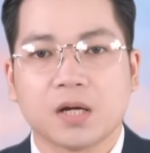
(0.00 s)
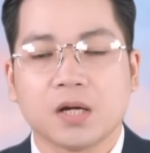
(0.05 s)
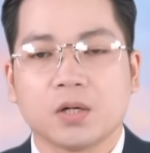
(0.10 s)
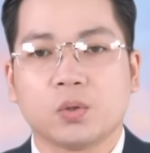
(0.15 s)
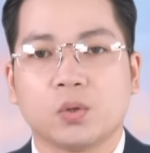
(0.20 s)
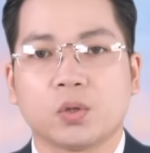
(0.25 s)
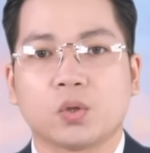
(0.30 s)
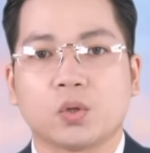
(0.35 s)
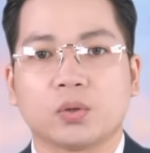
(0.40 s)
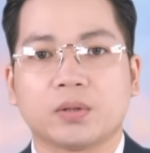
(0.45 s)

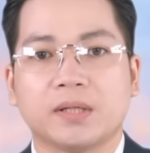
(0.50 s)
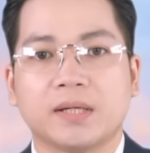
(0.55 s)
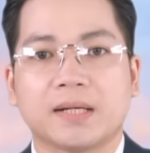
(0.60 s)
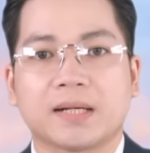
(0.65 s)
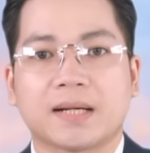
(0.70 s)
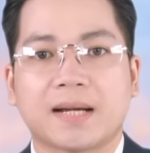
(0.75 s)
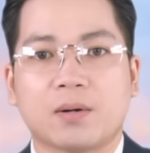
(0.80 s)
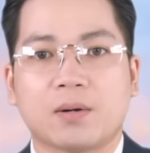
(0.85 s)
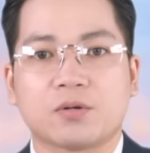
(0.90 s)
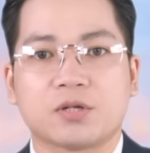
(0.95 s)
Núi Cô
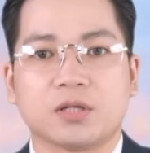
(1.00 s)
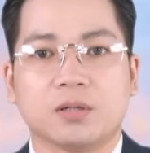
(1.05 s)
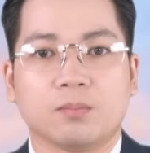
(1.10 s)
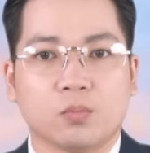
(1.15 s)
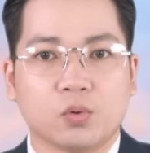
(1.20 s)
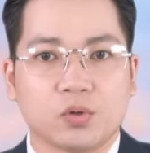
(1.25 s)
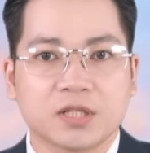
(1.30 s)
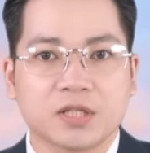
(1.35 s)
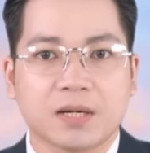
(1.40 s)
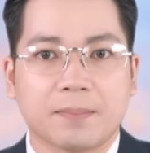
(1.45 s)
Tiên cao
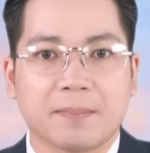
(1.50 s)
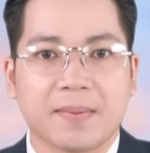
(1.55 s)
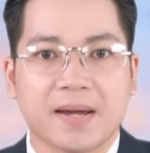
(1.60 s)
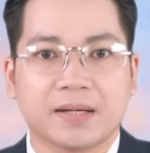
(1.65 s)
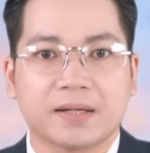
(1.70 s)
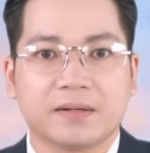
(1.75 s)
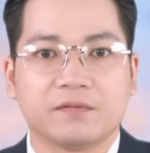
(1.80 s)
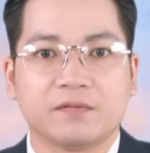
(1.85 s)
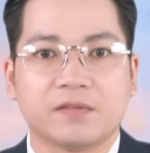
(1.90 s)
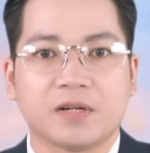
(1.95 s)
chừng bốn trăm
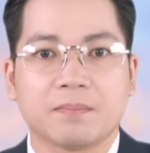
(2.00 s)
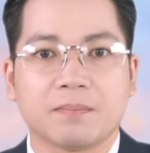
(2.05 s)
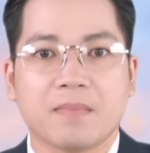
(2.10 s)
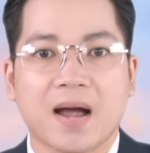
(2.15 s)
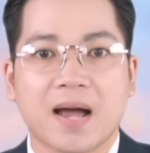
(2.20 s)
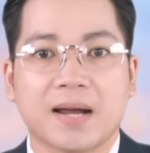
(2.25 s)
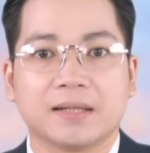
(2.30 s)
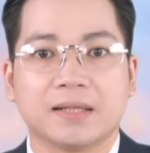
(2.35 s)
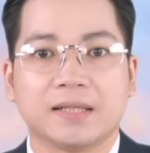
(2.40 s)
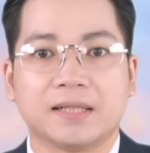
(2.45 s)
mét với
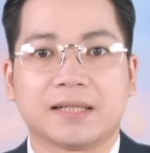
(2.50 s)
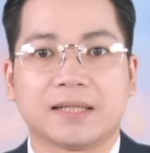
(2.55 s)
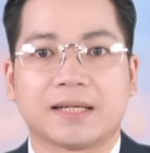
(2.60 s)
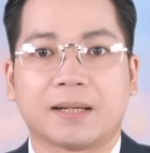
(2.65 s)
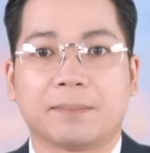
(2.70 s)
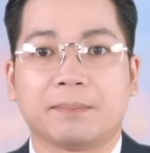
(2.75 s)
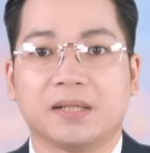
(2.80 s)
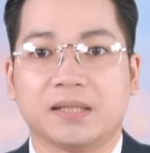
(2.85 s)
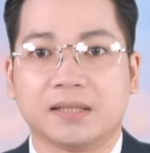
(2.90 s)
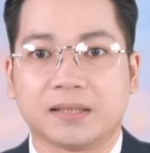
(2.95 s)
ba đỉnh
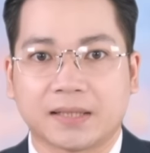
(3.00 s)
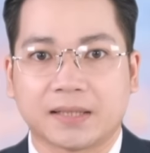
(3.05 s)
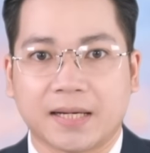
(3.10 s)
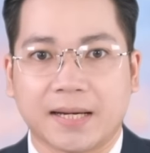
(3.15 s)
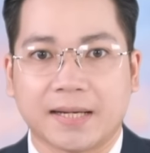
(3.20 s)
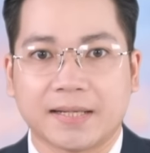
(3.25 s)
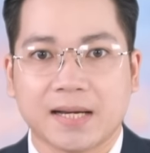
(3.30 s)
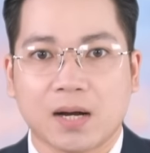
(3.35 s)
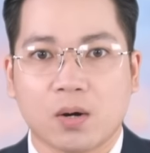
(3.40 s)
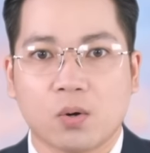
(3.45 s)
nằm liền
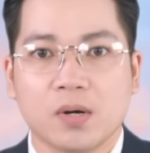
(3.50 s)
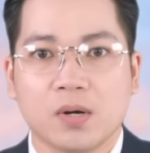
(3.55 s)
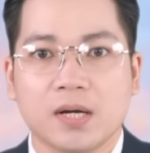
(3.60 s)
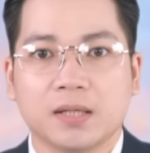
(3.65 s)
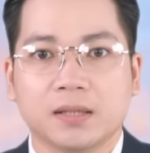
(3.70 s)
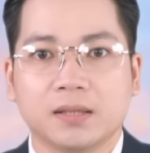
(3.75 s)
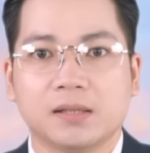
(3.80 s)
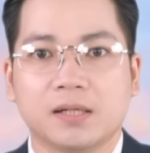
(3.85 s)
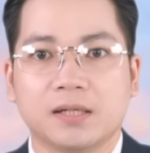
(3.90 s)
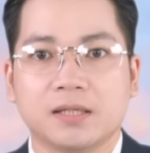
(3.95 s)
kề nhau,
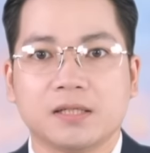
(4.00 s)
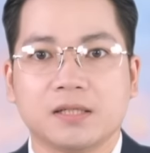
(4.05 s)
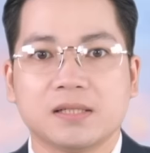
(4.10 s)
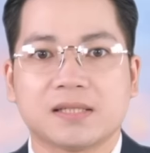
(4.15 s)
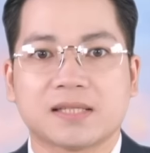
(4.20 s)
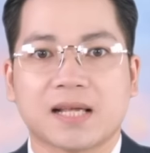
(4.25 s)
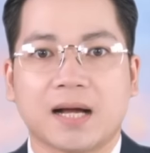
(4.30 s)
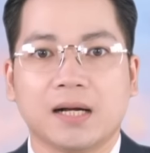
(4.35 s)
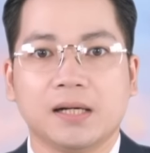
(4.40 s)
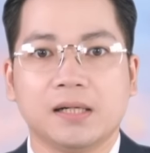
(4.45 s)
tựa
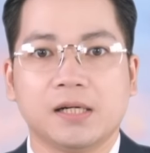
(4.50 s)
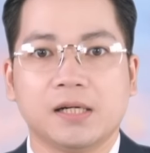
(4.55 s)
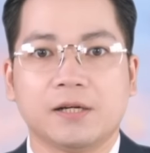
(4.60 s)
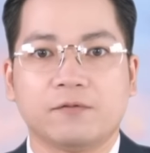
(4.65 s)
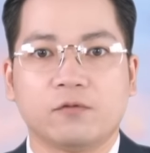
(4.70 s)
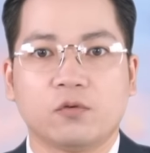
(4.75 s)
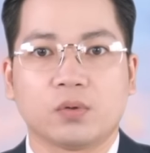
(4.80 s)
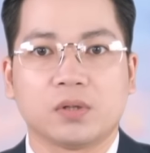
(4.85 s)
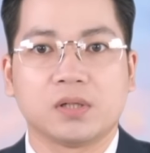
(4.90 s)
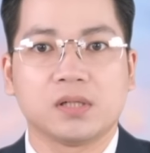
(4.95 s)
như dáng
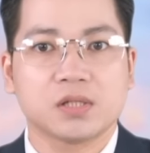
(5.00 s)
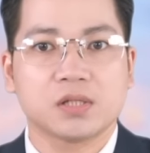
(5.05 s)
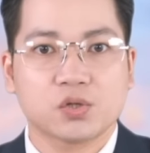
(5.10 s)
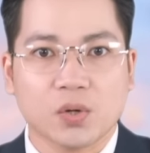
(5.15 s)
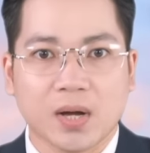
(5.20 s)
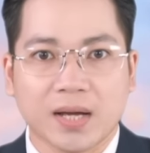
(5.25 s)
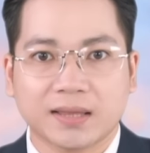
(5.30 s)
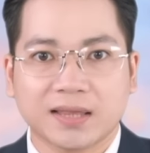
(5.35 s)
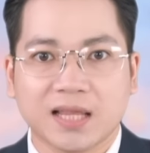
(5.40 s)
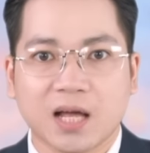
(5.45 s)
người phụ nữ
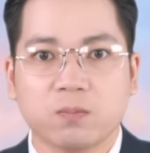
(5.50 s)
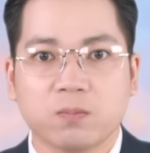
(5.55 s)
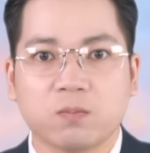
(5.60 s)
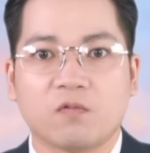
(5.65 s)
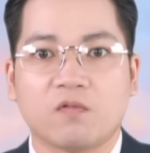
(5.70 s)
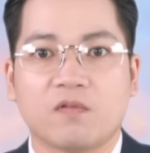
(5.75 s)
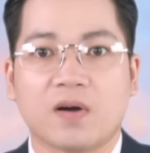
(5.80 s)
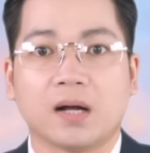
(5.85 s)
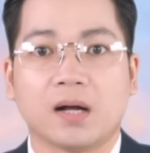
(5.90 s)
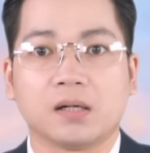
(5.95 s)
xõa tóc
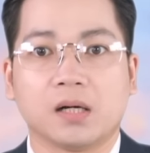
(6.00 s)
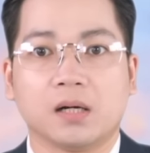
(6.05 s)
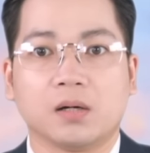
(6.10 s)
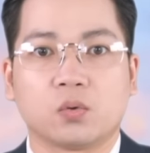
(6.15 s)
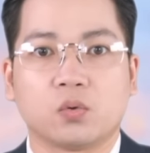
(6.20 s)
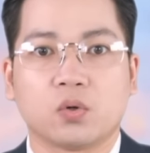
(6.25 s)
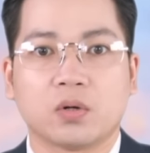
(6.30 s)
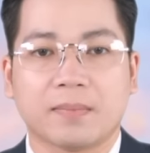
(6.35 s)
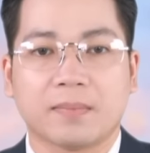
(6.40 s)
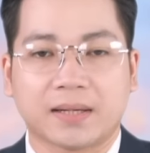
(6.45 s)
và ngẩng
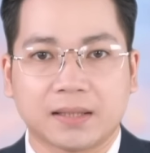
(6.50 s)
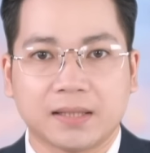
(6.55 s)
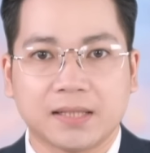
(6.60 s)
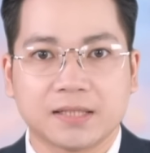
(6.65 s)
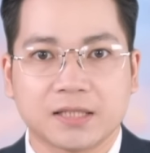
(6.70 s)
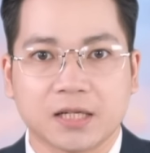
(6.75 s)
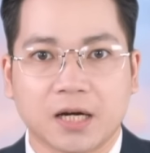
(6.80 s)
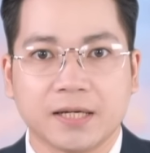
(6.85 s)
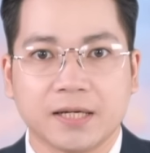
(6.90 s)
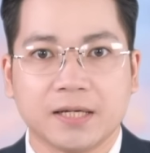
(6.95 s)
khuôn mặt
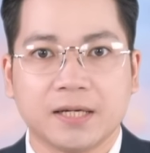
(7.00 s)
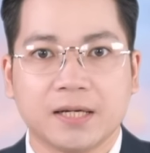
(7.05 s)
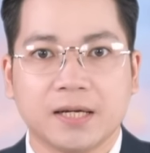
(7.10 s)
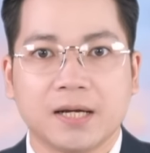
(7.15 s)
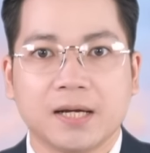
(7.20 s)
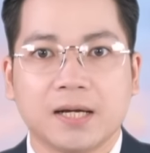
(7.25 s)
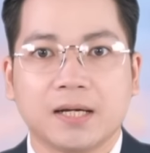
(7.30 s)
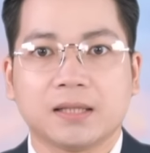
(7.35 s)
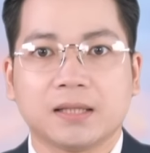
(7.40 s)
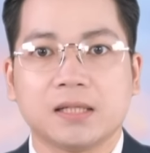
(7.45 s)
lên trời.
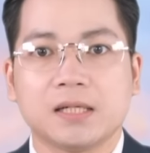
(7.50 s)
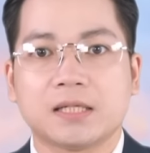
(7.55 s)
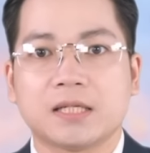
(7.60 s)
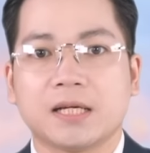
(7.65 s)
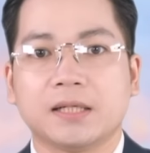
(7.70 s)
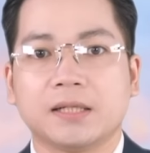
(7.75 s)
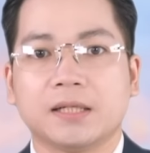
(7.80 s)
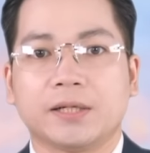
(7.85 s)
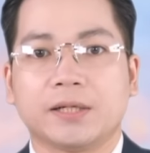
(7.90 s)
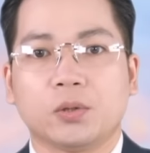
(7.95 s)
Từ
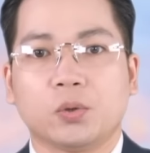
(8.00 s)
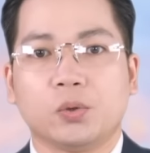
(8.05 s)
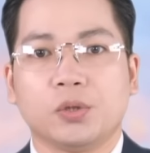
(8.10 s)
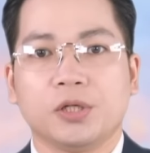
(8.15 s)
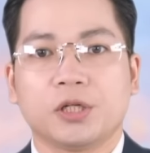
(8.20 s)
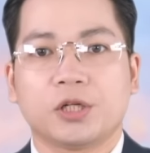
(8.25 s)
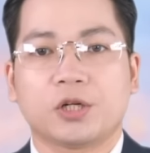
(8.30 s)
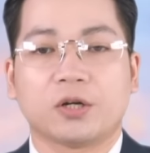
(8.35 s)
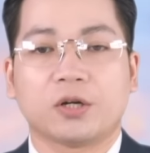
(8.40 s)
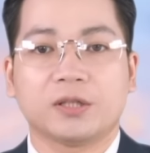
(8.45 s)
trên đỉnh
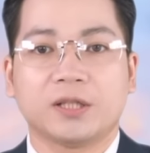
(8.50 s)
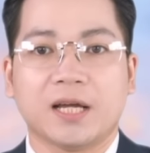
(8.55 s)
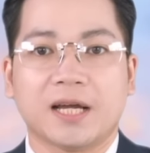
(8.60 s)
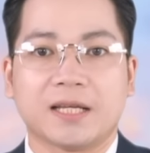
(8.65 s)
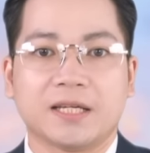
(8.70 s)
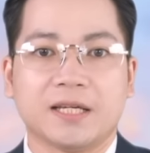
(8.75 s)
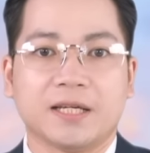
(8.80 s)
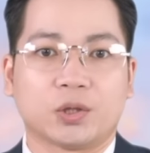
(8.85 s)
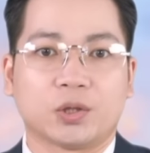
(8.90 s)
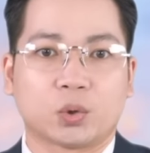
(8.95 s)
núi có
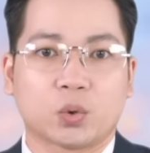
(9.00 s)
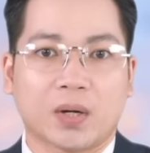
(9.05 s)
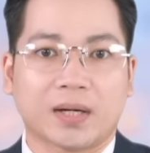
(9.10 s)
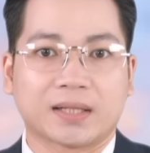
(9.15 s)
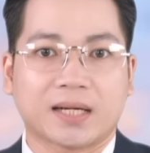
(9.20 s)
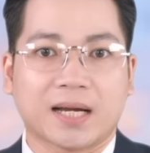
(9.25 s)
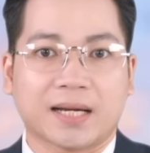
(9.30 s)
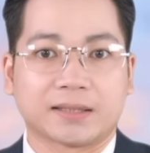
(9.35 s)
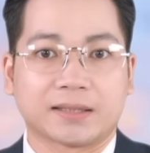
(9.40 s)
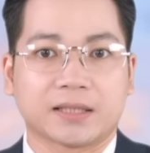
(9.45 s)
thể nhìn
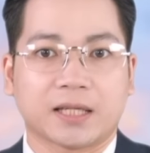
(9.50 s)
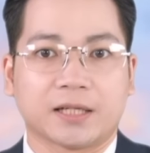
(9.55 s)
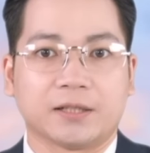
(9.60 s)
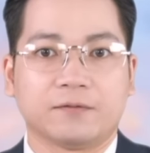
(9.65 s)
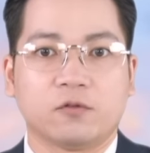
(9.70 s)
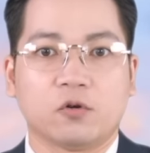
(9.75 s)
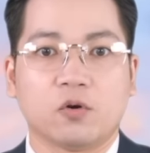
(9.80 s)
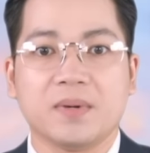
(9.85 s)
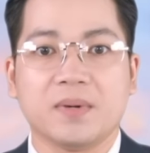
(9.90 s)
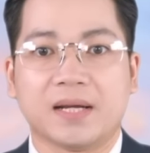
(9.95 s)
toàn cảnh
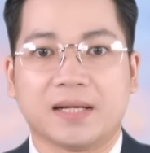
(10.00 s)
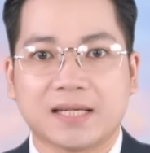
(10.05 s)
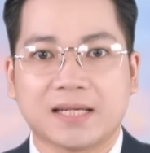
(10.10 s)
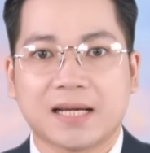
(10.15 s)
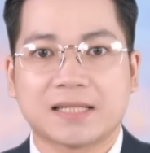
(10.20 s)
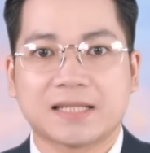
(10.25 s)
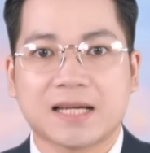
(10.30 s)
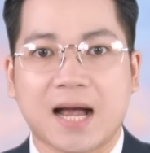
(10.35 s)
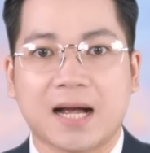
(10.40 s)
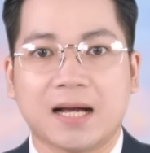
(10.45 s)
thành phố biển
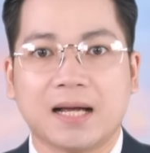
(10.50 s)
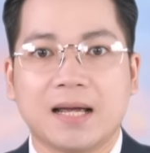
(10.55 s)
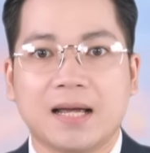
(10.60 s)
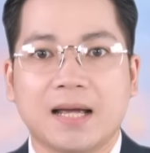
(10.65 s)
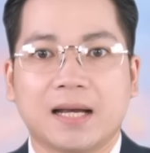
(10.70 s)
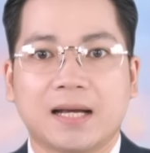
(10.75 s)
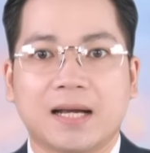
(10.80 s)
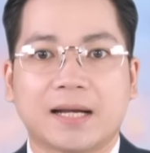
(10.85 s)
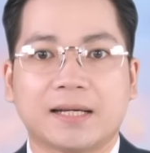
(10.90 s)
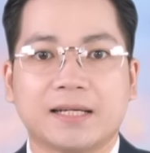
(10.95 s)
Nha Trang,
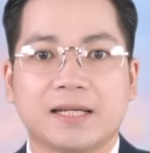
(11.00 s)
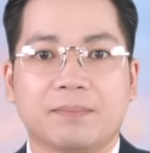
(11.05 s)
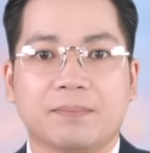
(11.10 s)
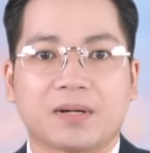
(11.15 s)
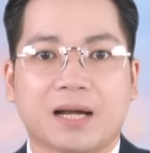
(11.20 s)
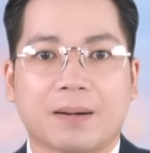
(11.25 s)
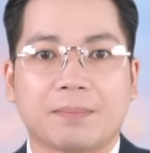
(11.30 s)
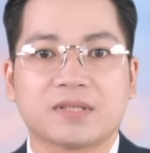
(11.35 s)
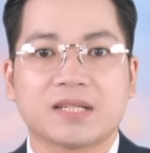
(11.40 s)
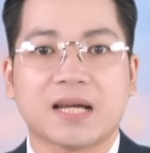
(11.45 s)
là
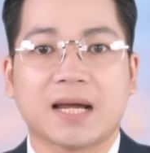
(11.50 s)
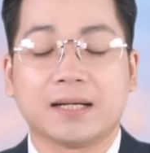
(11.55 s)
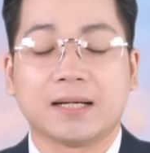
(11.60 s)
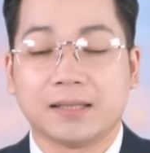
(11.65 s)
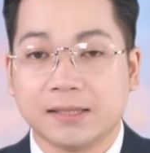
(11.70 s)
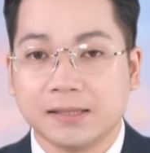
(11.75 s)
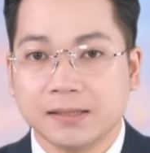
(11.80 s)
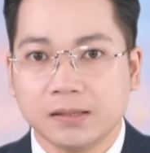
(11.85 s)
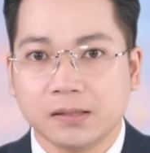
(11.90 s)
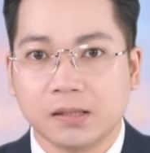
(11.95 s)
điểm cắm trại
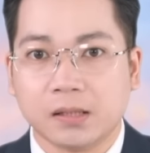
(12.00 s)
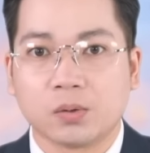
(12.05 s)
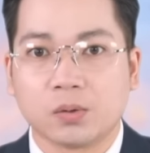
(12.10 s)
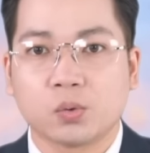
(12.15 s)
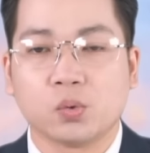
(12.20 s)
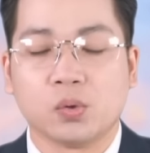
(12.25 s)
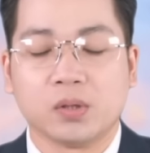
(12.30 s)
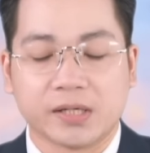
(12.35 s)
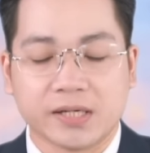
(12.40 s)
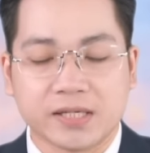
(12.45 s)
lý tưởng
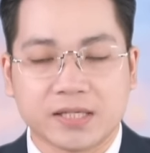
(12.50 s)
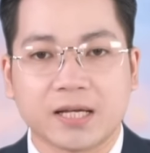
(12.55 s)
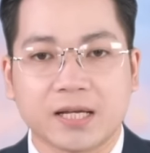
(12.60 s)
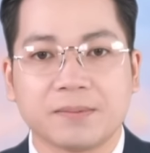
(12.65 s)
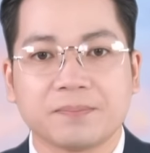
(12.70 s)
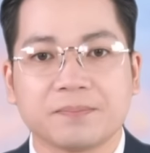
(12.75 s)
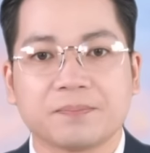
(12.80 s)
của người dân.